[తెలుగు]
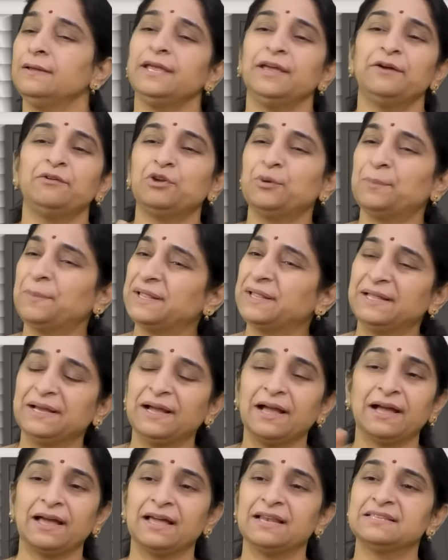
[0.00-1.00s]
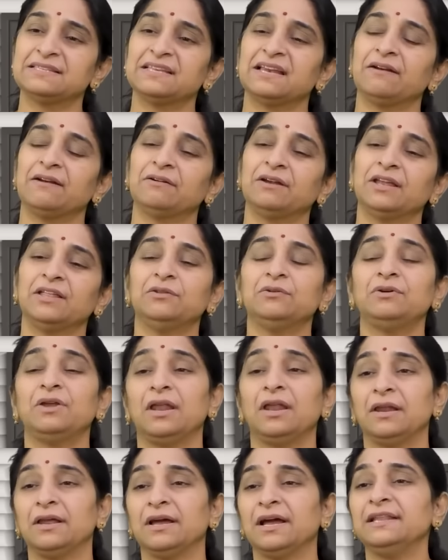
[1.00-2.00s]
ఏమిటో పెద్దగా కలిసి రావట్లేదు
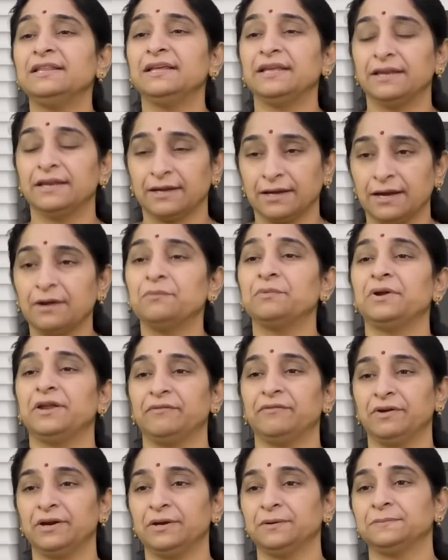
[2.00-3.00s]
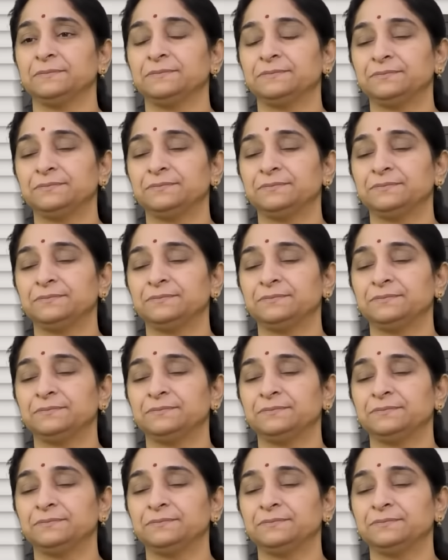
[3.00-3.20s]
డల్గా దీనంగా ఉండేవాడు